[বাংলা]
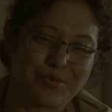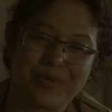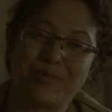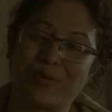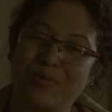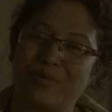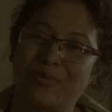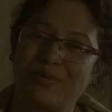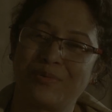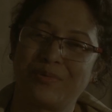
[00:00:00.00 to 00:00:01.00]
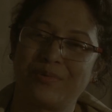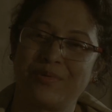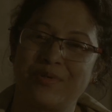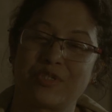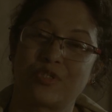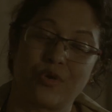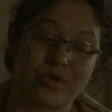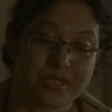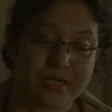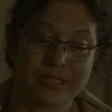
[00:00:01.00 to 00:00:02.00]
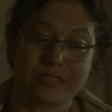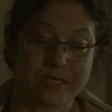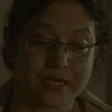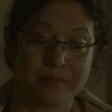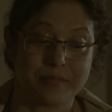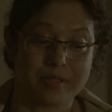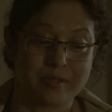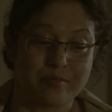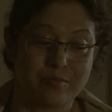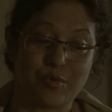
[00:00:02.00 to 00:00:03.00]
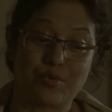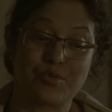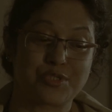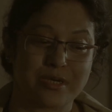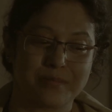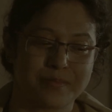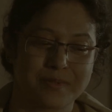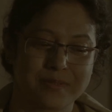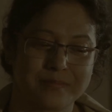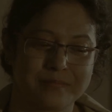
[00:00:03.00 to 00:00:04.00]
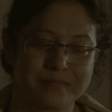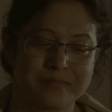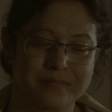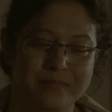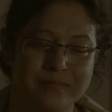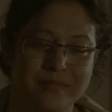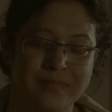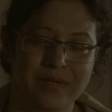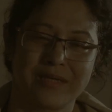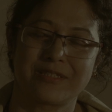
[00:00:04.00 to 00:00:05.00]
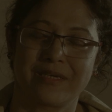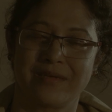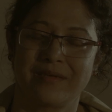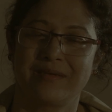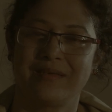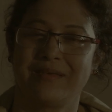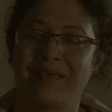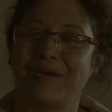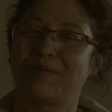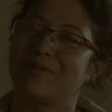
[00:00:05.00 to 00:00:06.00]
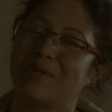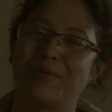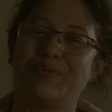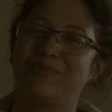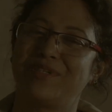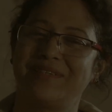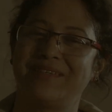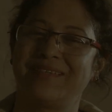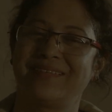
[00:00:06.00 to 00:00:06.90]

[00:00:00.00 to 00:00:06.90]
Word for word: করবে বলো সংসারের চাপ বড় চাপ আচ্ছা আজ তাহলে উঠি